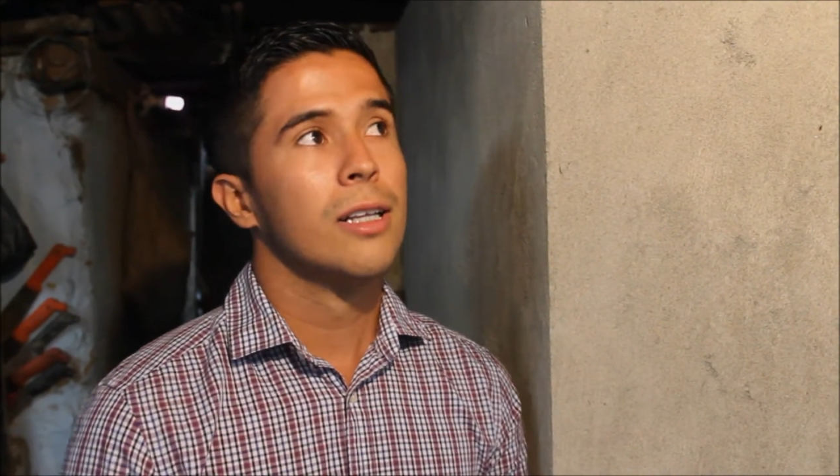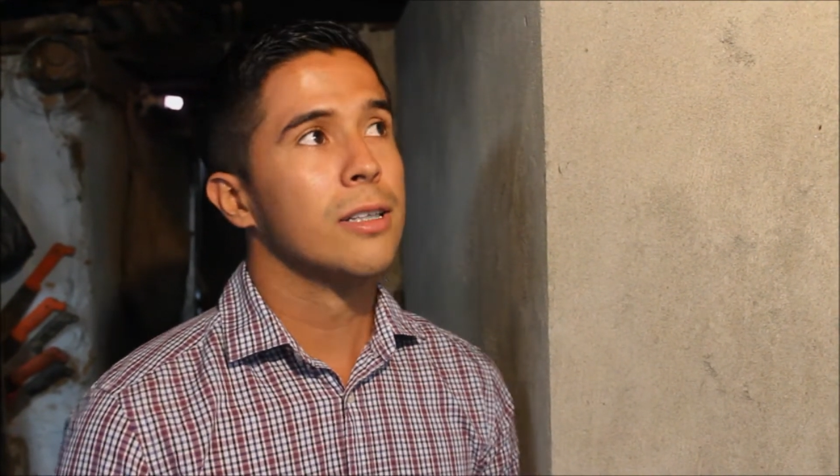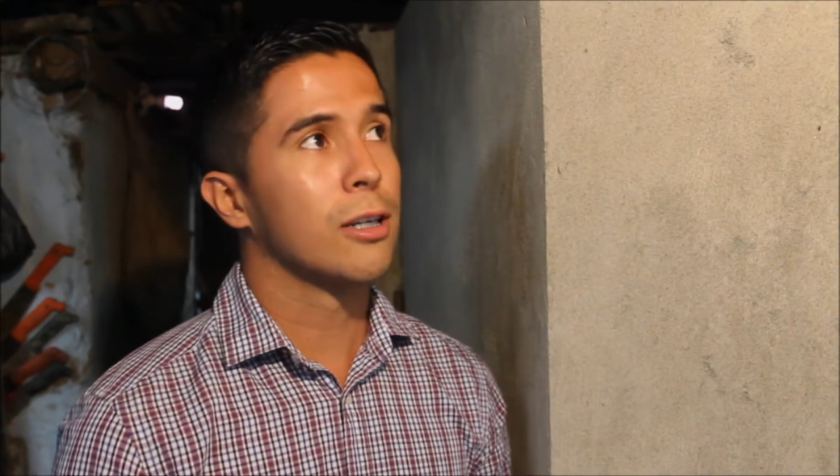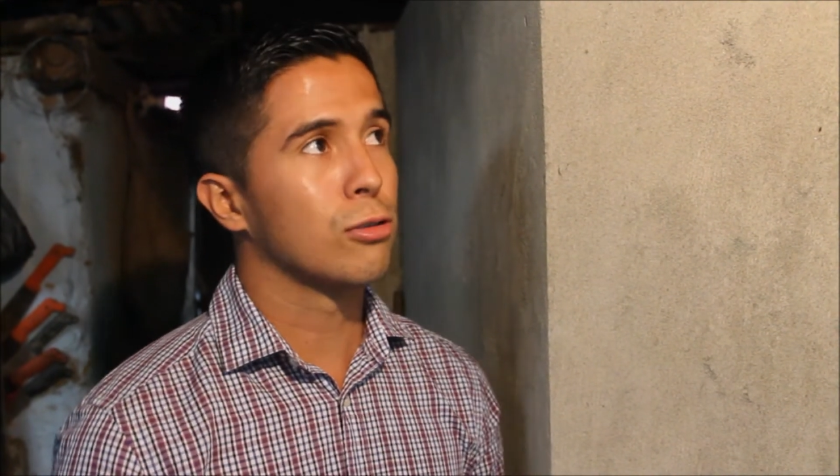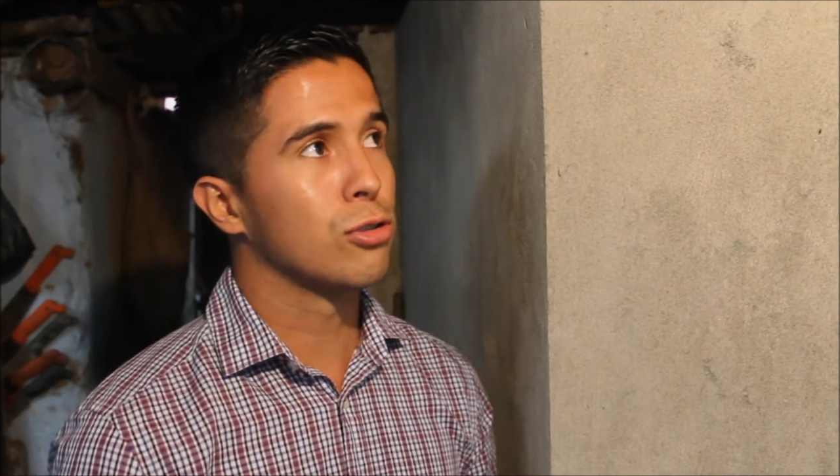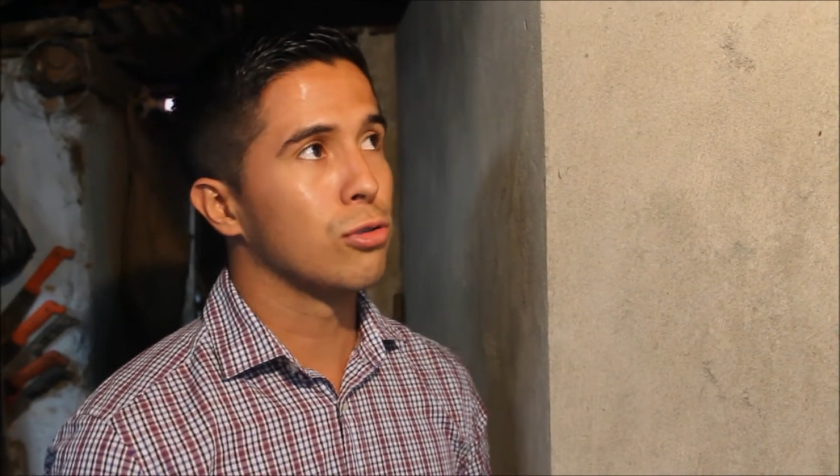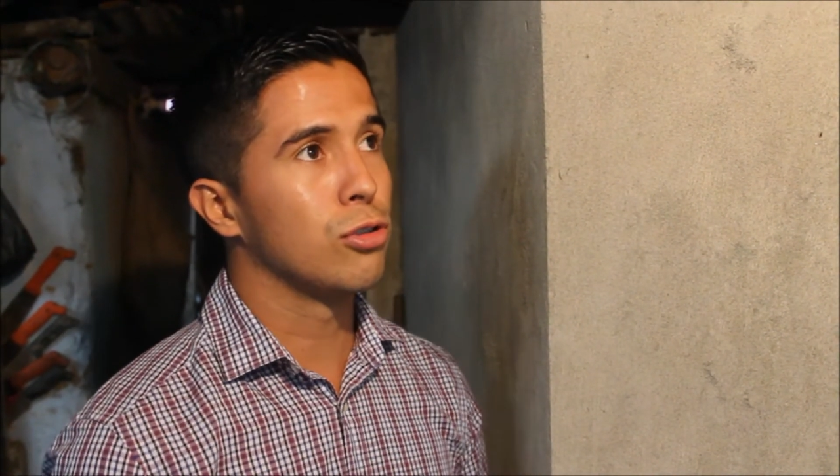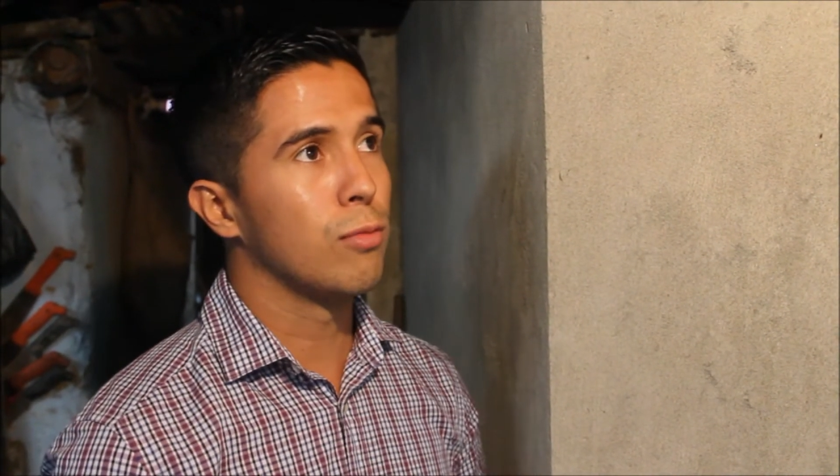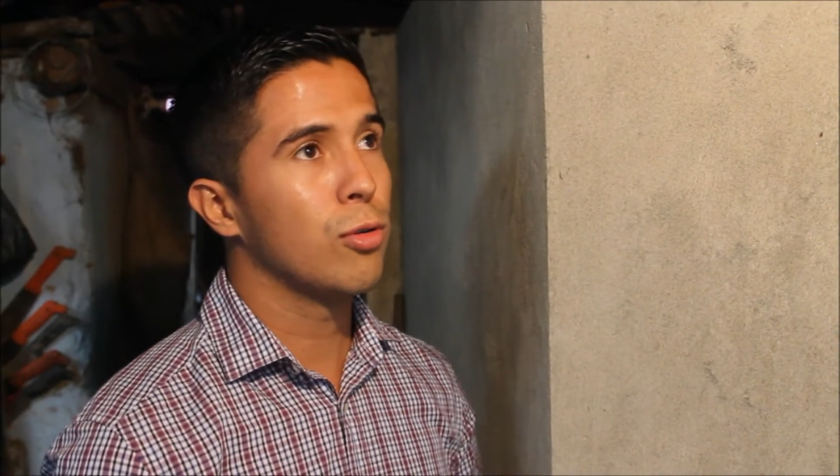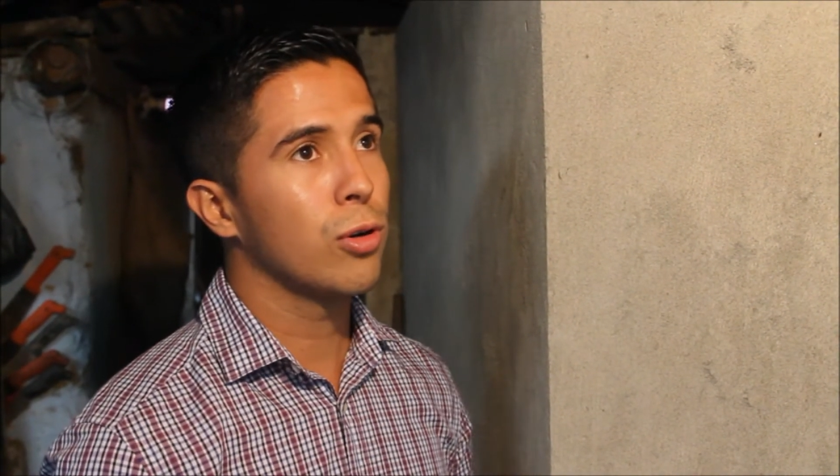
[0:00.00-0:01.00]
se
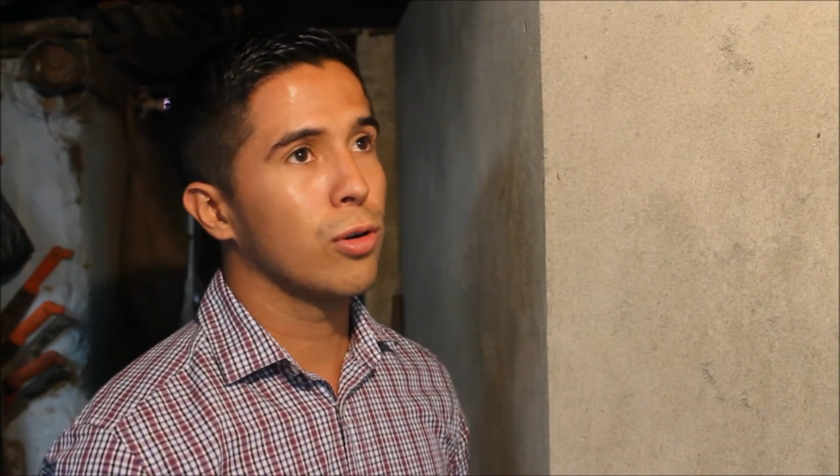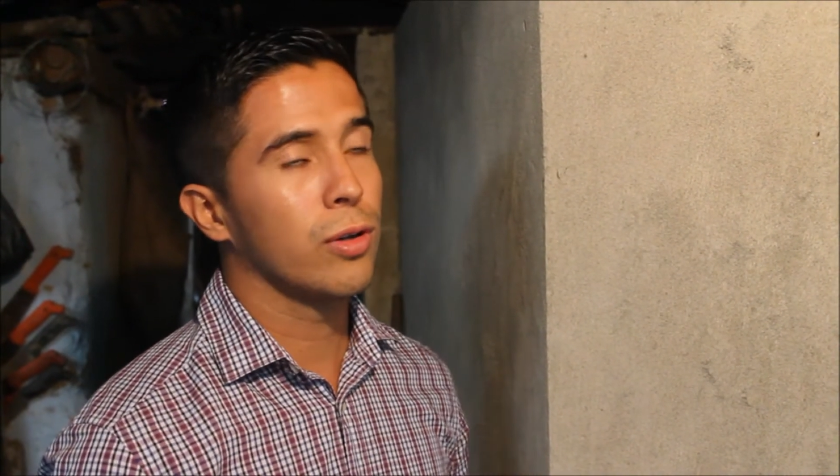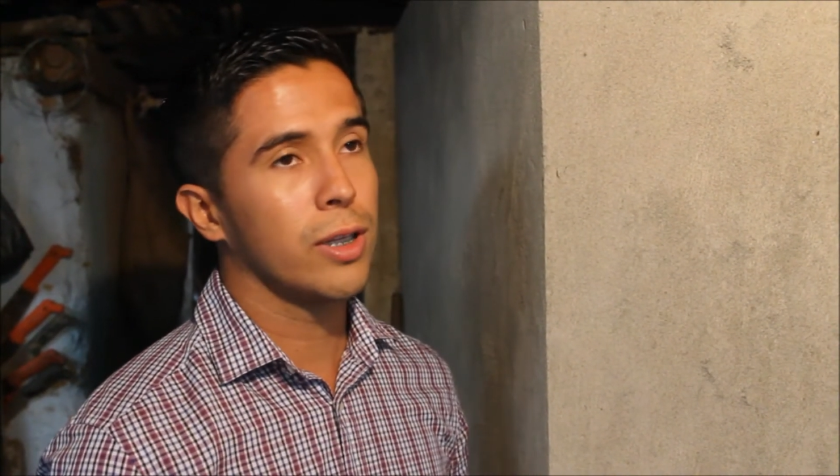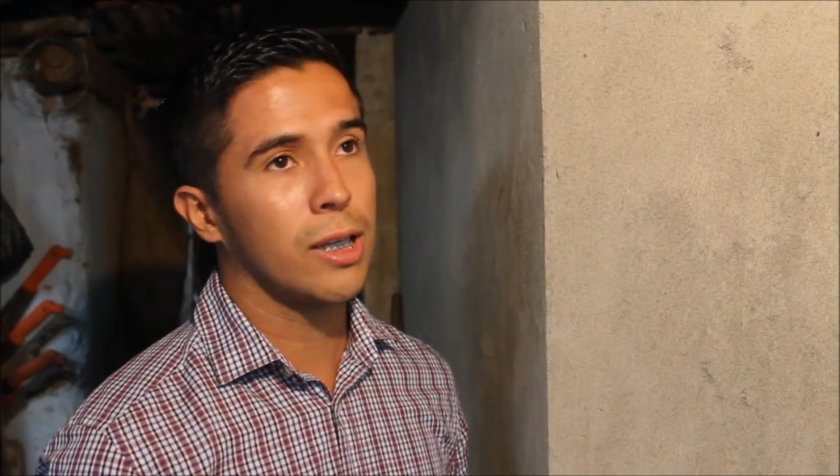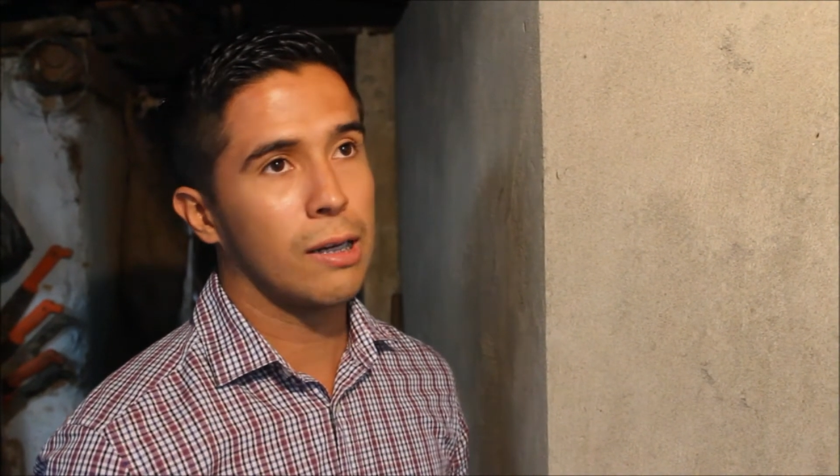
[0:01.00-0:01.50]
construyó el muro y